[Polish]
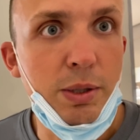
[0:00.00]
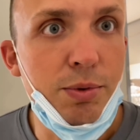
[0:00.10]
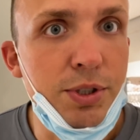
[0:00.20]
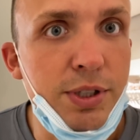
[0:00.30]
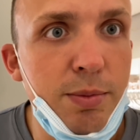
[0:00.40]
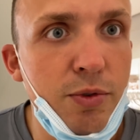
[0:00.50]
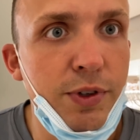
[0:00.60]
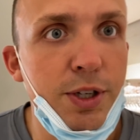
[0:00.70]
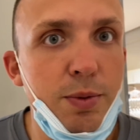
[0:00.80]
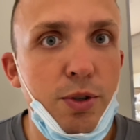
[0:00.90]
czemu nic nie
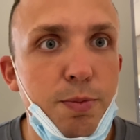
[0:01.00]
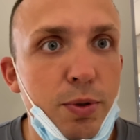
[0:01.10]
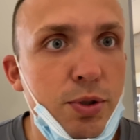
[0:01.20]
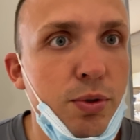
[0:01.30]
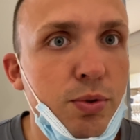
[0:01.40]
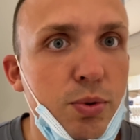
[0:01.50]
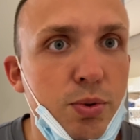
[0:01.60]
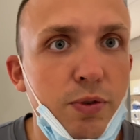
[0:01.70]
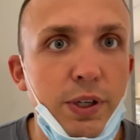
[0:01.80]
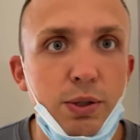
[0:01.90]
mówiłeś mi od początku,
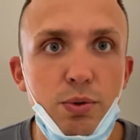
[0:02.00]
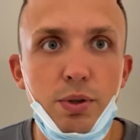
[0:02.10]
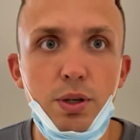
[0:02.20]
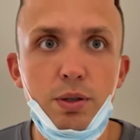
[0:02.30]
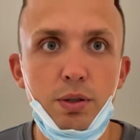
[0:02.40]
człowieku, no?